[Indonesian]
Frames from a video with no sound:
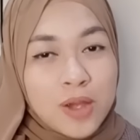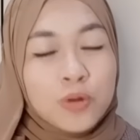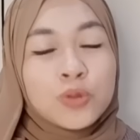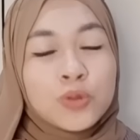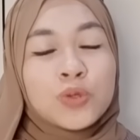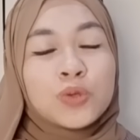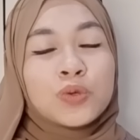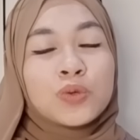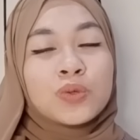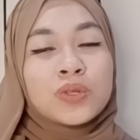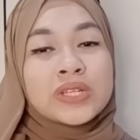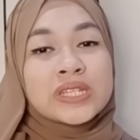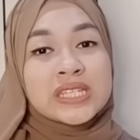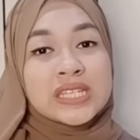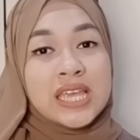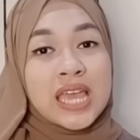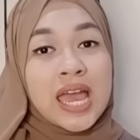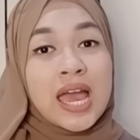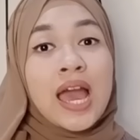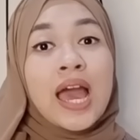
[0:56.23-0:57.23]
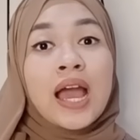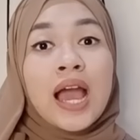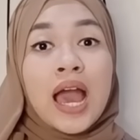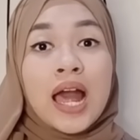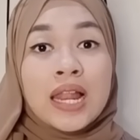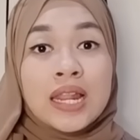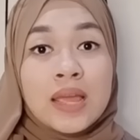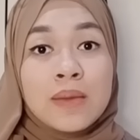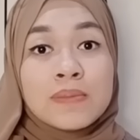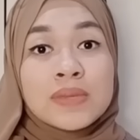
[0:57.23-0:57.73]
Untuk lulusnya,
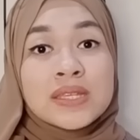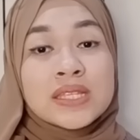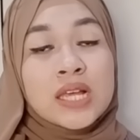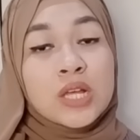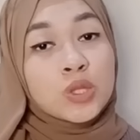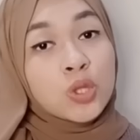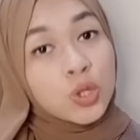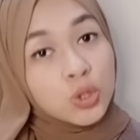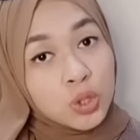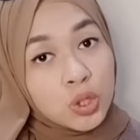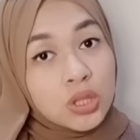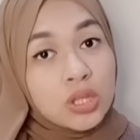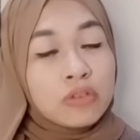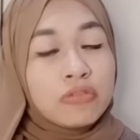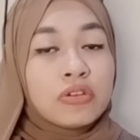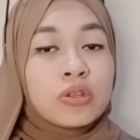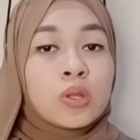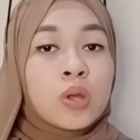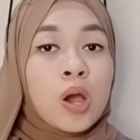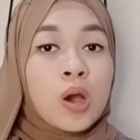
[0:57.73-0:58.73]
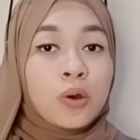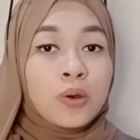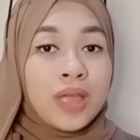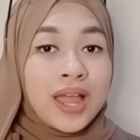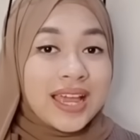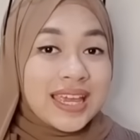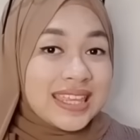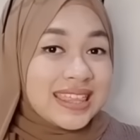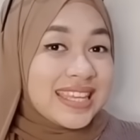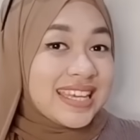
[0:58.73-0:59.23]
kalian bisa tonton di video aku
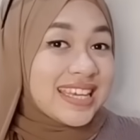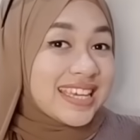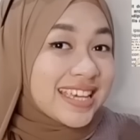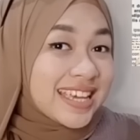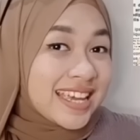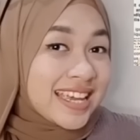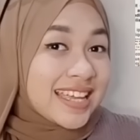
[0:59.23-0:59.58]
yang ini.